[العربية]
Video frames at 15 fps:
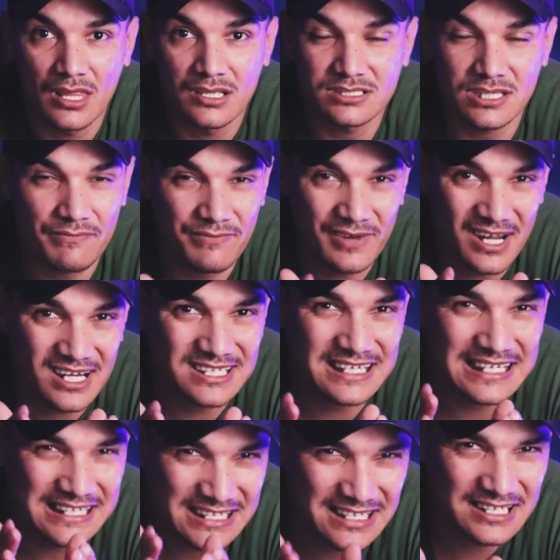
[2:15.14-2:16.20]
صفحات
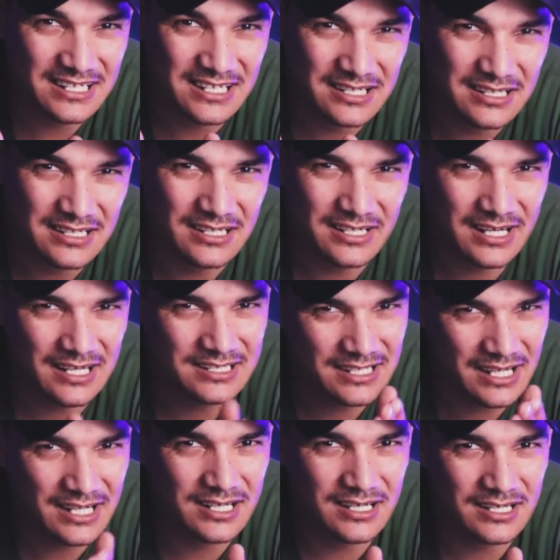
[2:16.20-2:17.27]
قليله راح
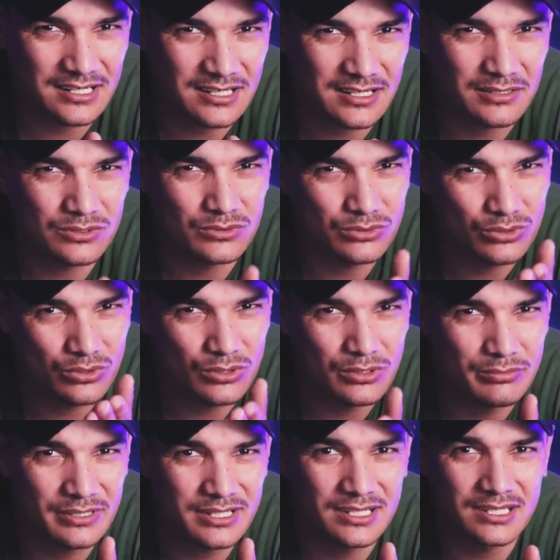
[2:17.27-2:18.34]
تقرر تقول
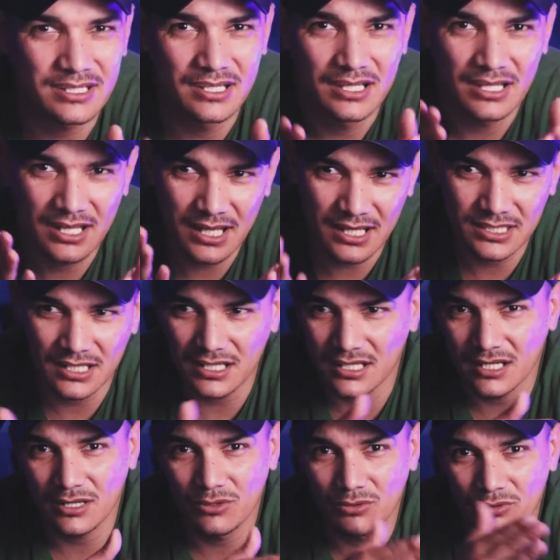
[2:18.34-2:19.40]
بني هذا
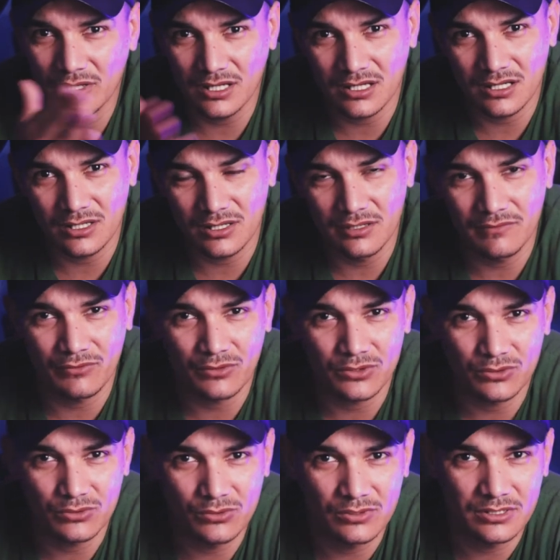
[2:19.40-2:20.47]
راهو لا
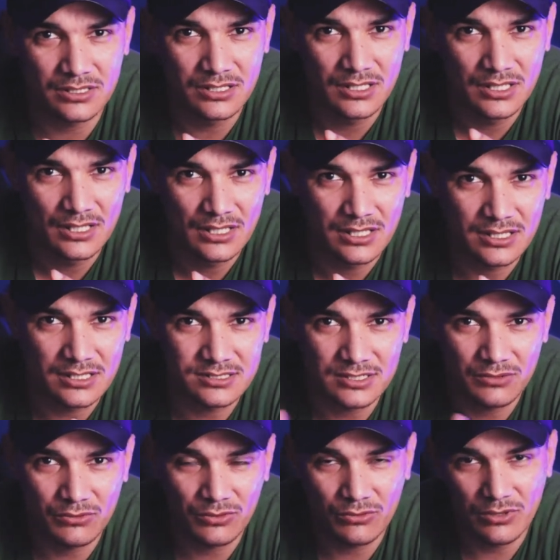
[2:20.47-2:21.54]
يفوتوا
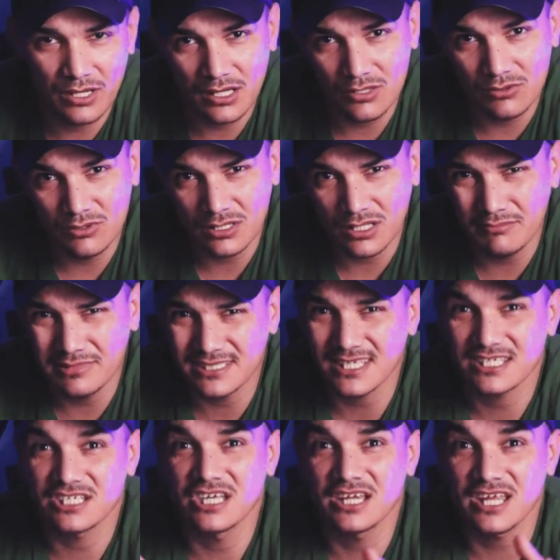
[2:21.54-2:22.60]
زوروا هالو كذا
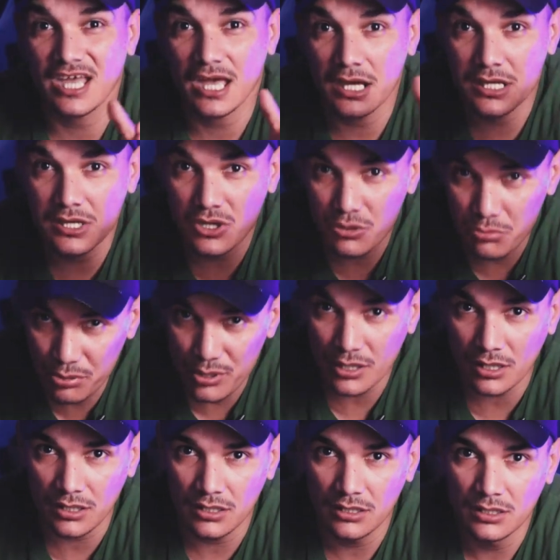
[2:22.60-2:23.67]
بصح شريحه
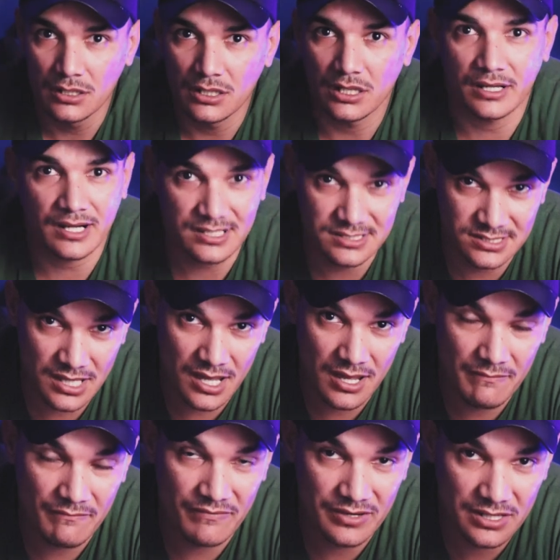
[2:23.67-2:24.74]
كبيره راح
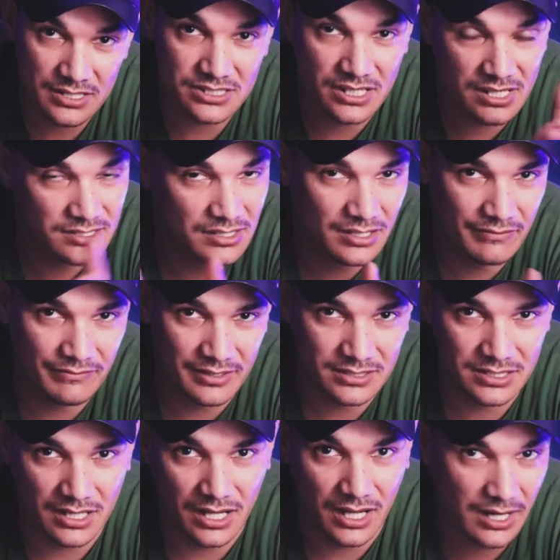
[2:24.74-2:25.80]
تساهم في نشر هذيك
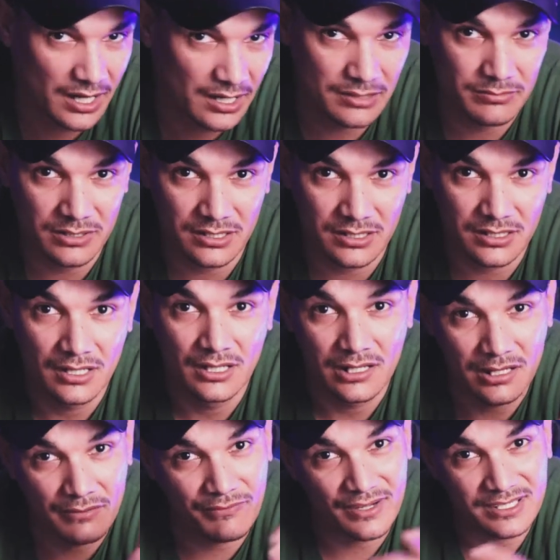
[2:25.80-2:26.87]
الفضيحه على بالك
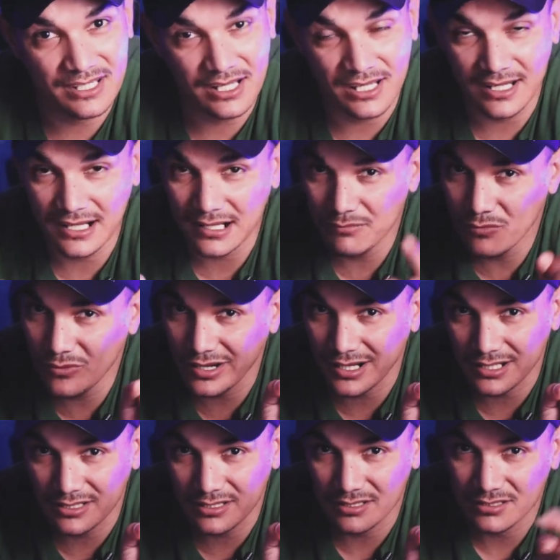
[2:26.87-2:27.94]
الفضيحه رقم
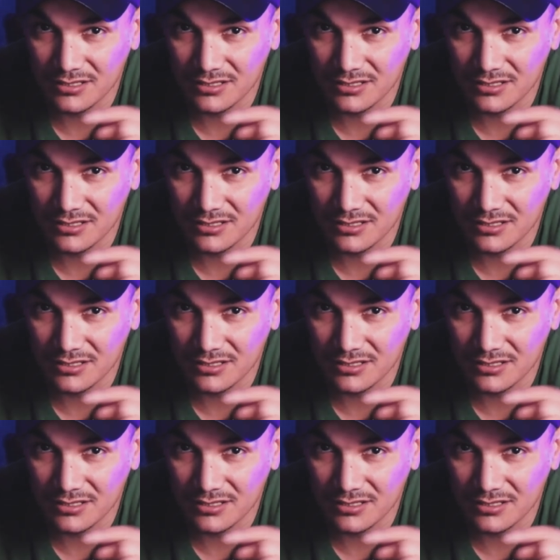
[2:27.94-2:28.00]
واحد